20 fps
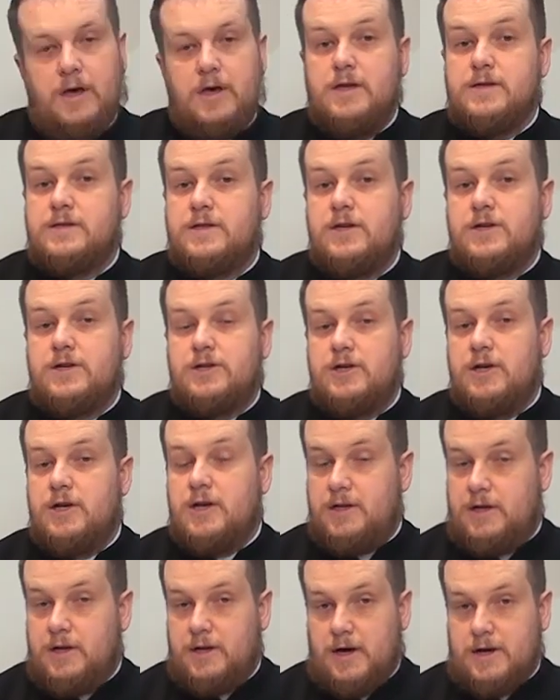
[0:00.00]
Jest jeszcze
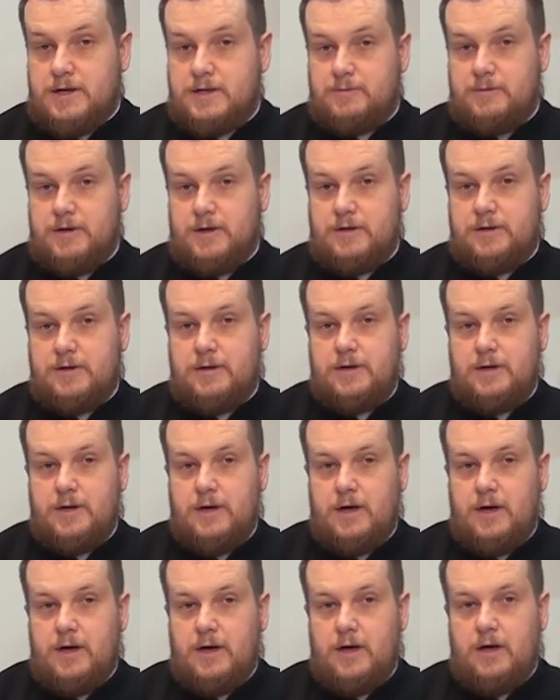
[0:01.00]
jeden aspekt.
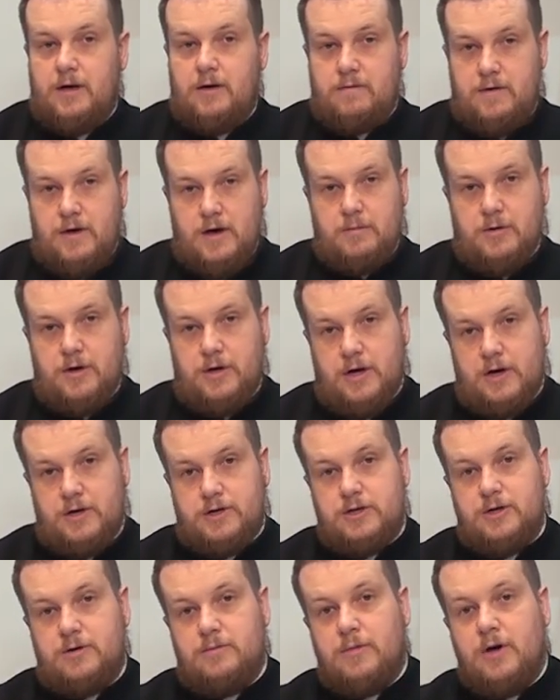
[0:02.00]
Wiemy, na
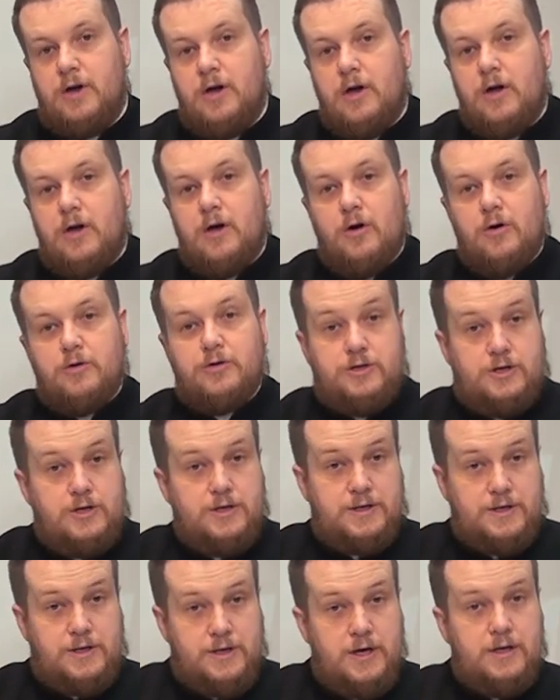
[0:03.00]
czym
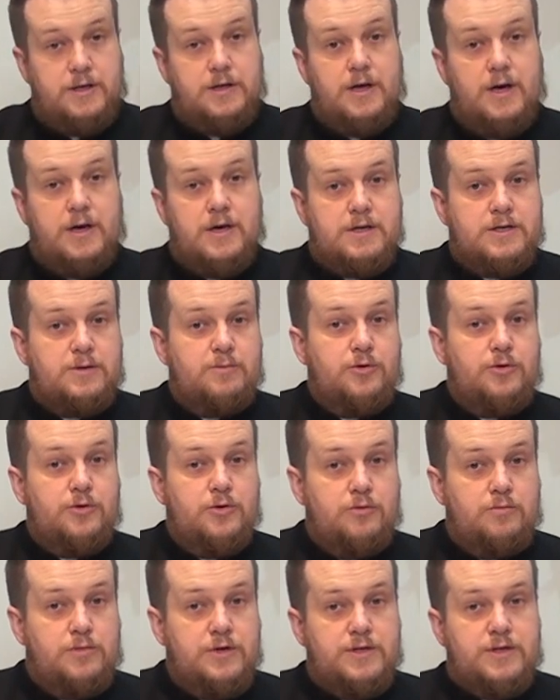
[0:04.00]
odciśnięta jest
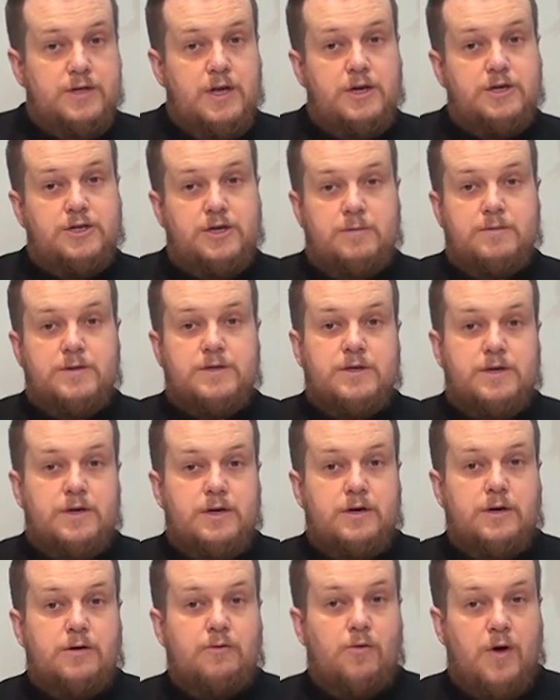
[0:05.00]
podobizna
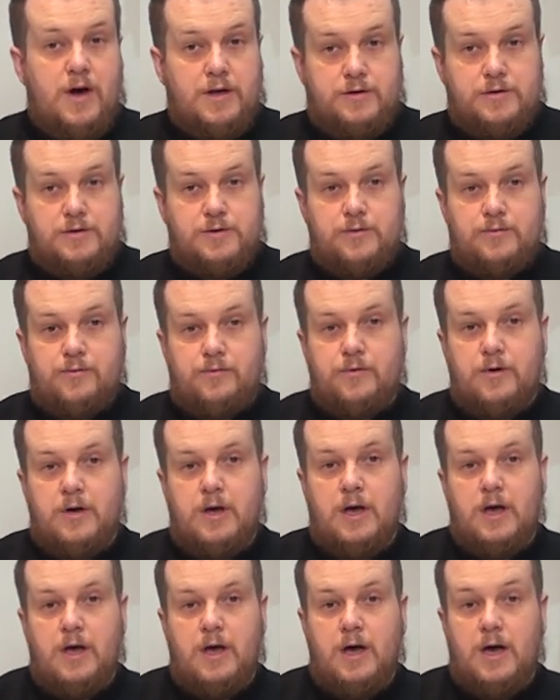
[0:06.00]
ziemskich władców,
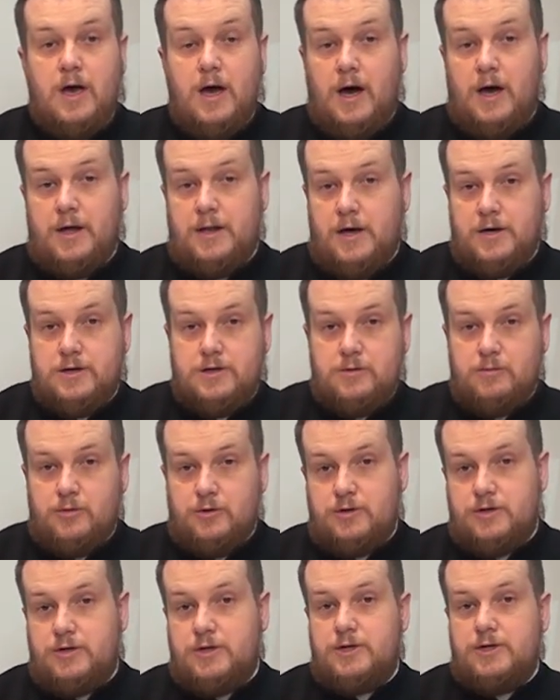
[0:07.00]
a na czym
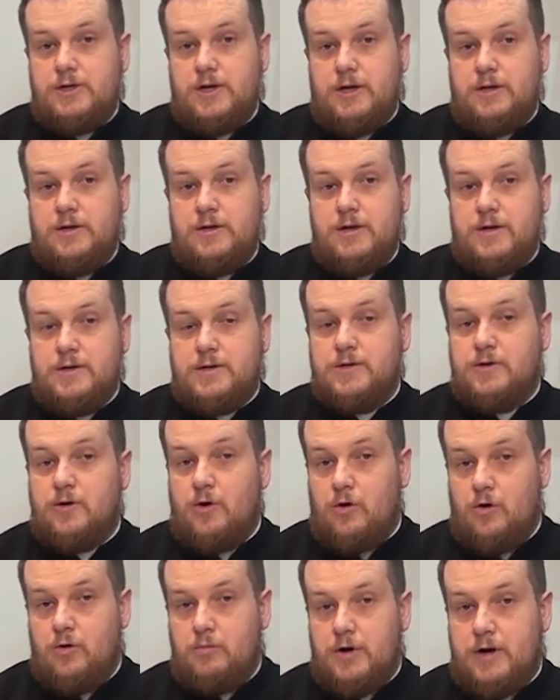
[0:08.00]
odciśnięty jest
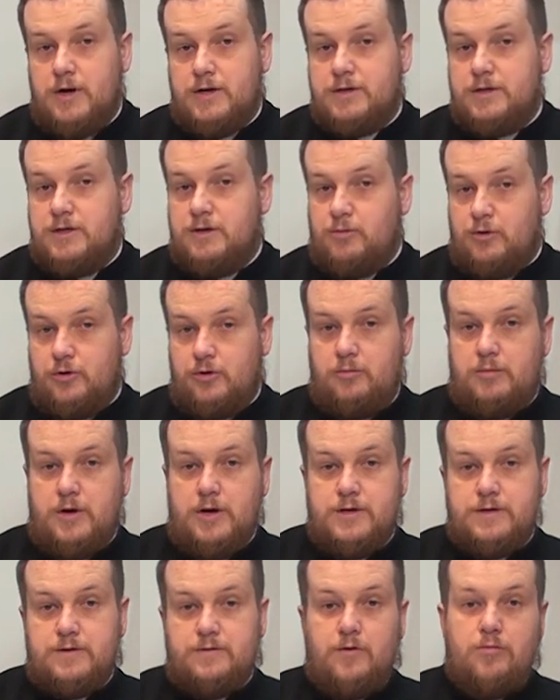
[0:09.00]
obraz i
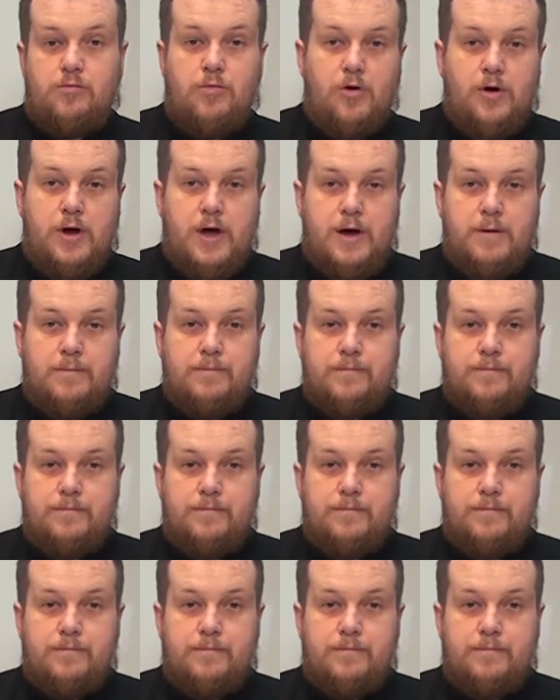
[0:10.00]
podobieństwo Boga.